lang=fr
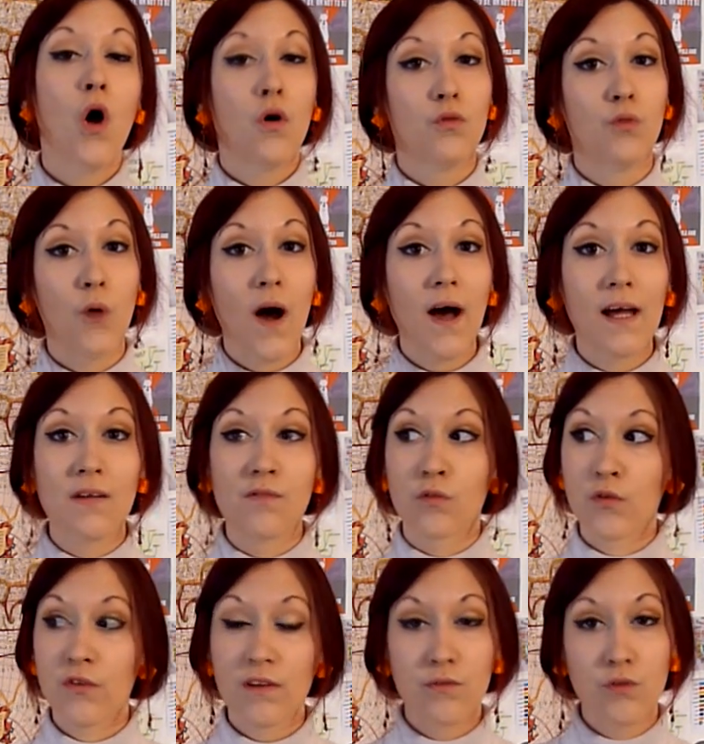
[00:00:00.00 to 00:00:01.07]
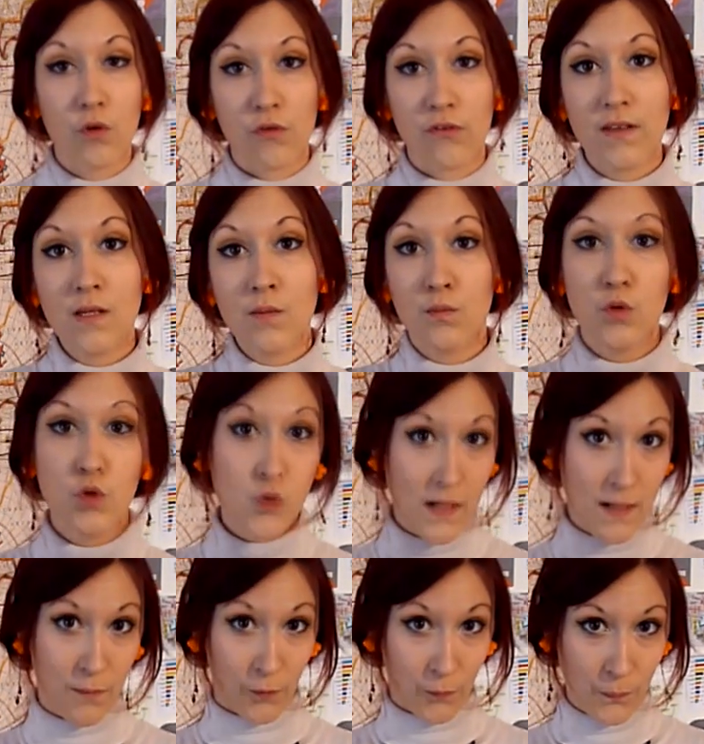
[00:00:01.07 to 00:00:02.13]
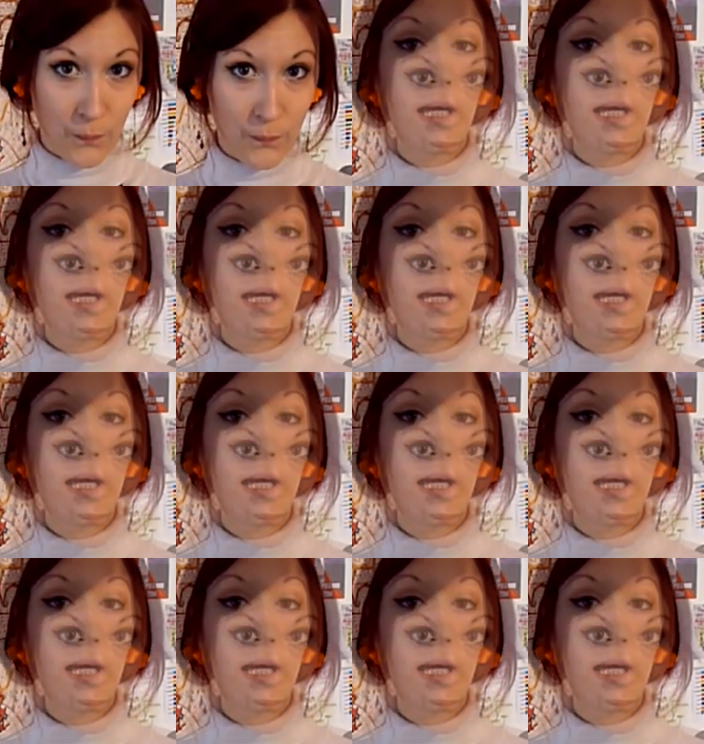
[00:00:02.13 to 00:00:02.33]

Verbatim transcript: voire elles vont s'influencer mutuellement.